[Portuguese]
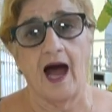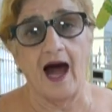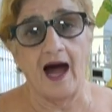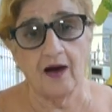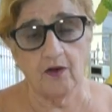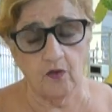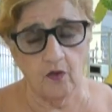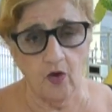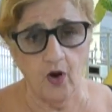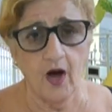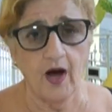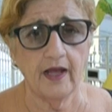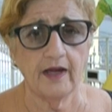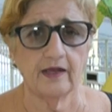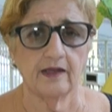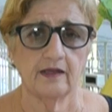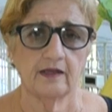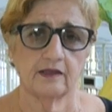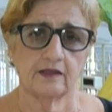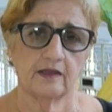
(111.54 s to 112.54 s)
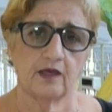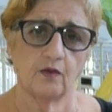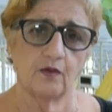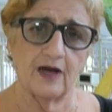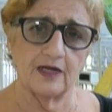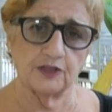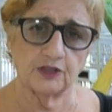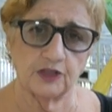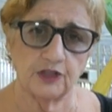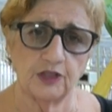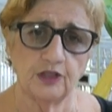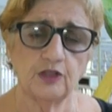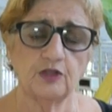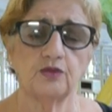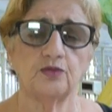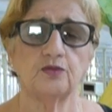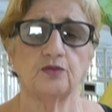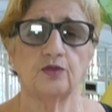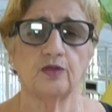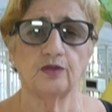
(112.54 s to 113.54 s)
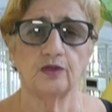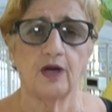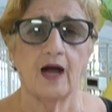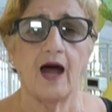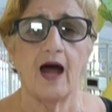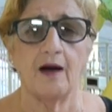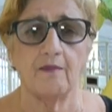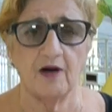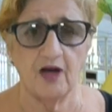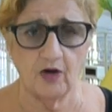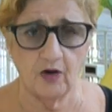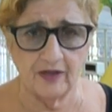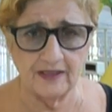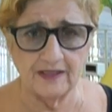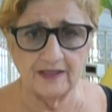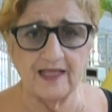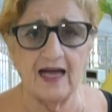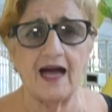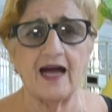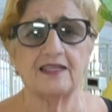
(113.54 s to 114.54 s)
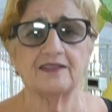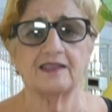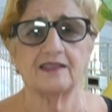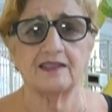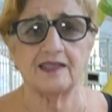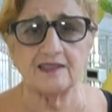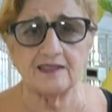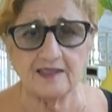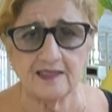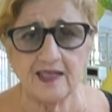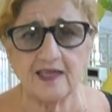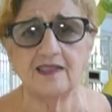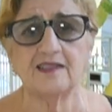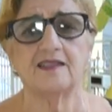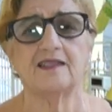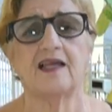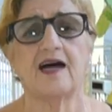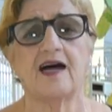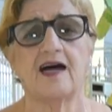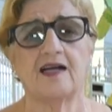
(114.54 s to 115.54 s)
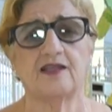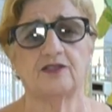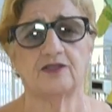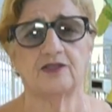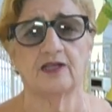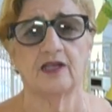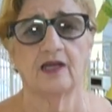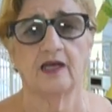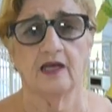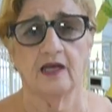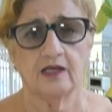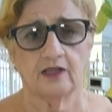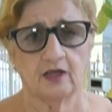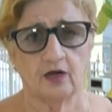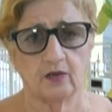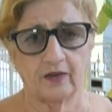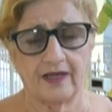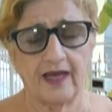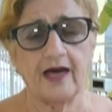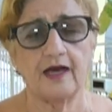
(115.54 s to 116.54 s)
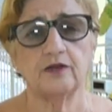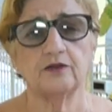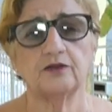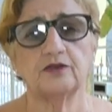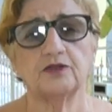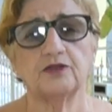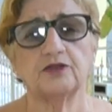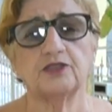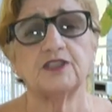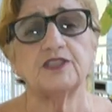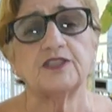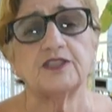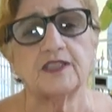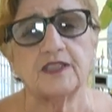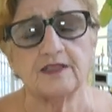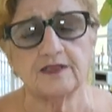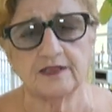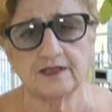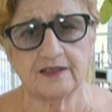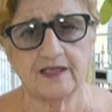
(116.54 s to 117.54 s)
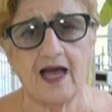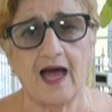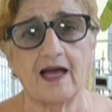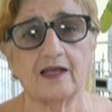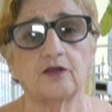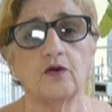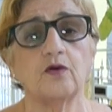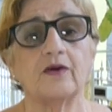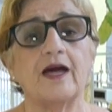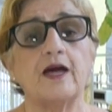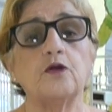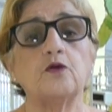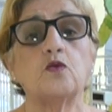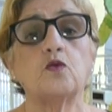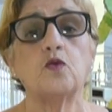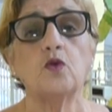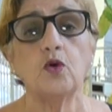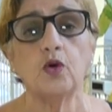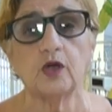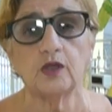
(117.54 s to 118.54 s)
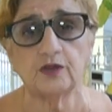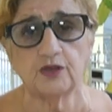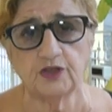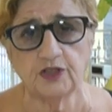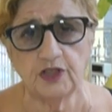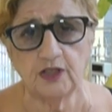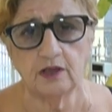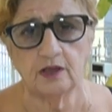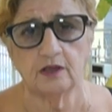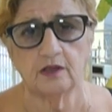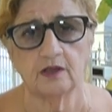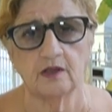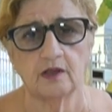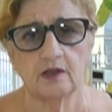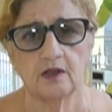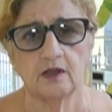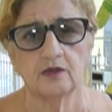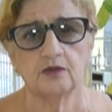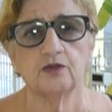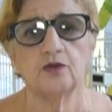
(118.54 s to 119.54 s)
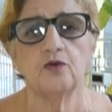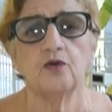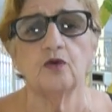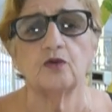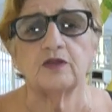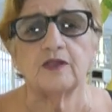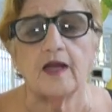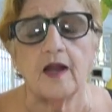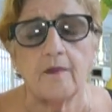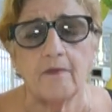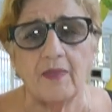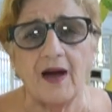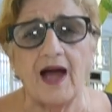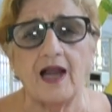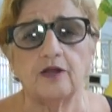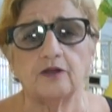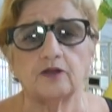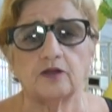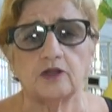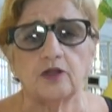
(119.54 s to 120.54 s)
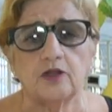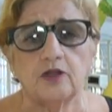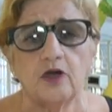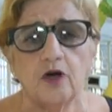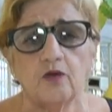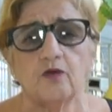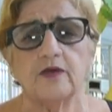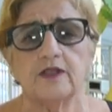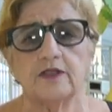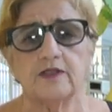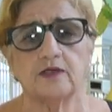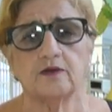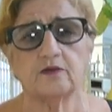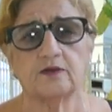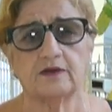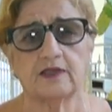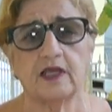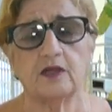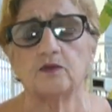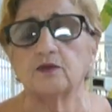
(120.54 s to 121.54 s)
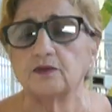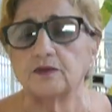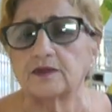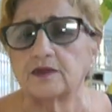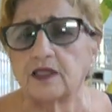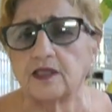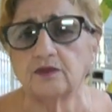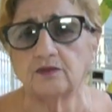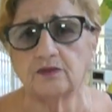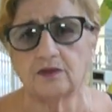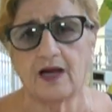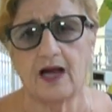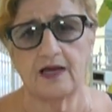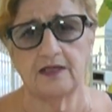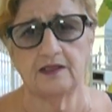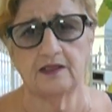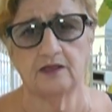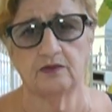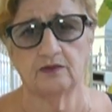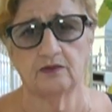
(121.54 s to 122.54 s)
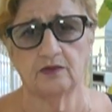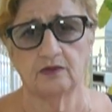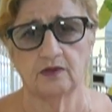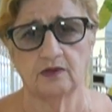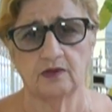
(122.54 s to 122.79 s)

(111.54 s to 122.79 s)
Agora que eu atinjo a maior idade, a terceira idade, que eu quero descansar, que eu quero curtir do trabalho que eu executei com tanto carinho,